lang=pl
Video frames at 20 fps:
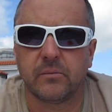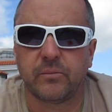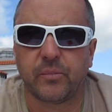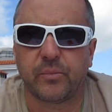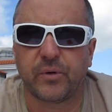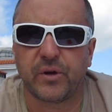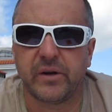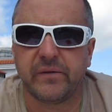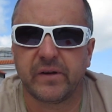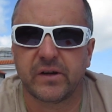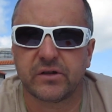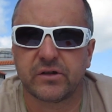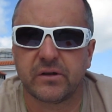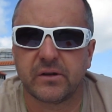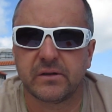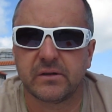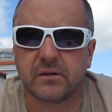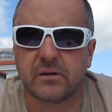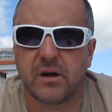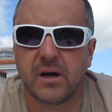y, ponieważ,
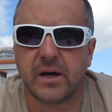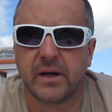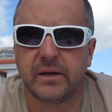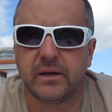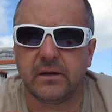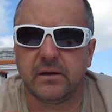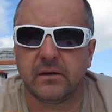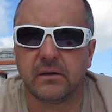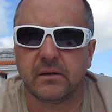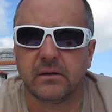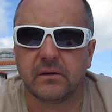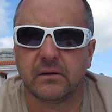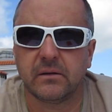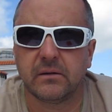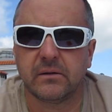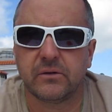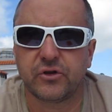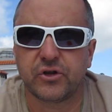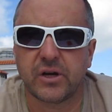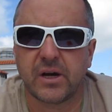drodzy kochani,
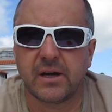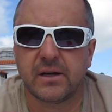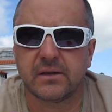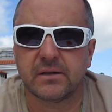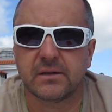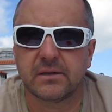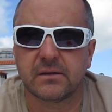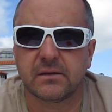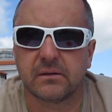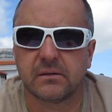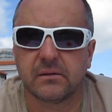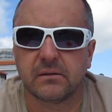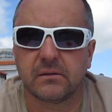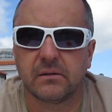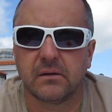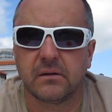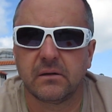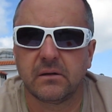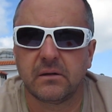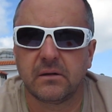czas
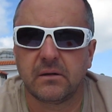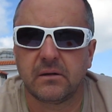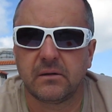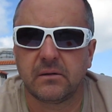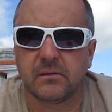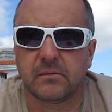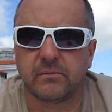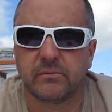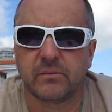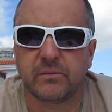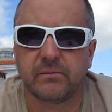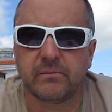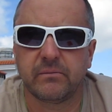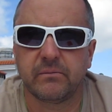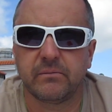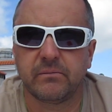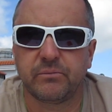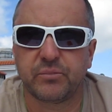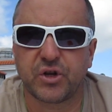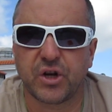
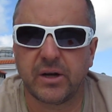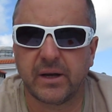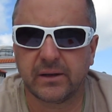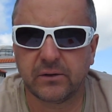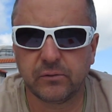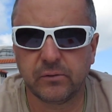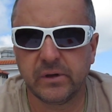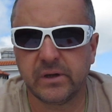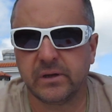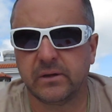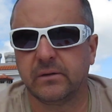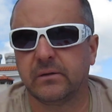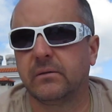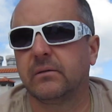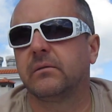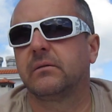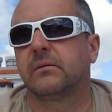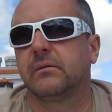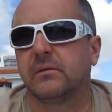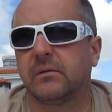mm, przelatuje
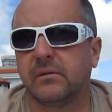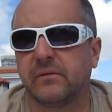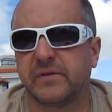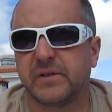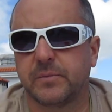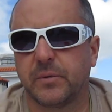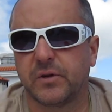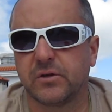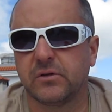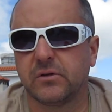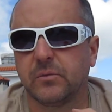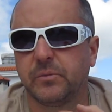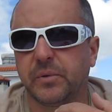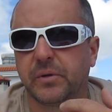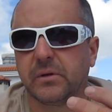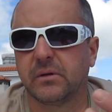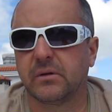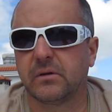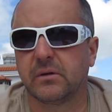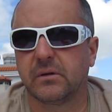w sposób
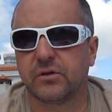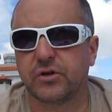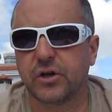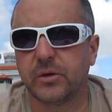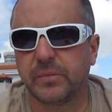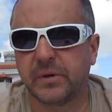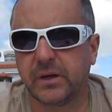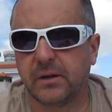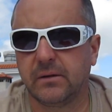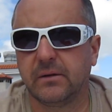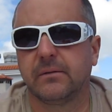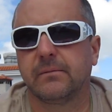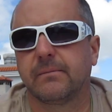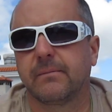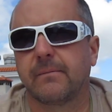szybki,